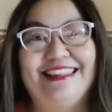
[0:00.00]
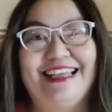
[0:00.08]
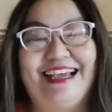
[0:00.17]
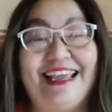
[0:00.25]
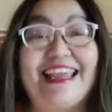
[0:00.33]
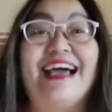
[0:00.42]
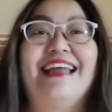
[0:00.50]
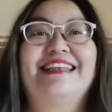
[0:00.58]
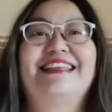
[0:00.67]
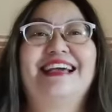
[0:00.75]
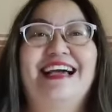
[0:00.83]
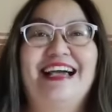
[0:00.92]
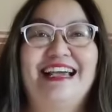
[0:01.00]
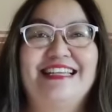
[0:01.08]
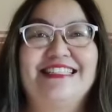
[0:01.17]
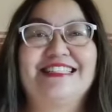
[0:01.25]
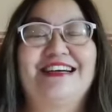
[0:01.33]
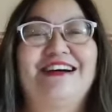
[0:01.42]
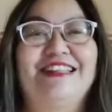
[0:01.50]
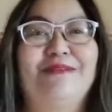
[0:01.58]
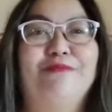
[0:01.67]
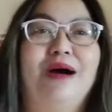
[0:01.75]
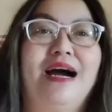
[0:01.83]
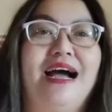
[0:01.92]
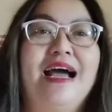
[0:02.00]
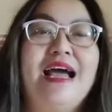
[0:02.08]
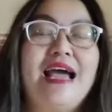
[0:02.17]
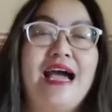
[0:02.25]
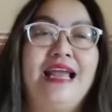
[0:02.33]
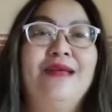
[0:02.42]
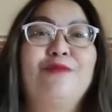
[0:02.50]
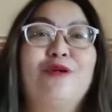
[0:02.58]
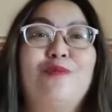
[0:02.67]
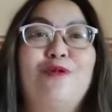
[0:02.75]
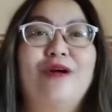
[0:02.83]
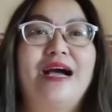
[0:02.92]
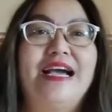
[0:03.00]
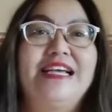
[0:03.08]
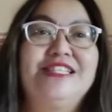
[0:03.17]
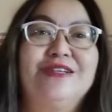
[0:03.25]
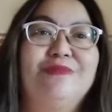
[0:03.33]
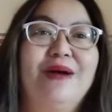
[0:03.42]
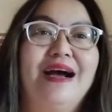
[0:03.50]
Ayan guys, oh, ah, 'di ba? Alam ko po guys yung mga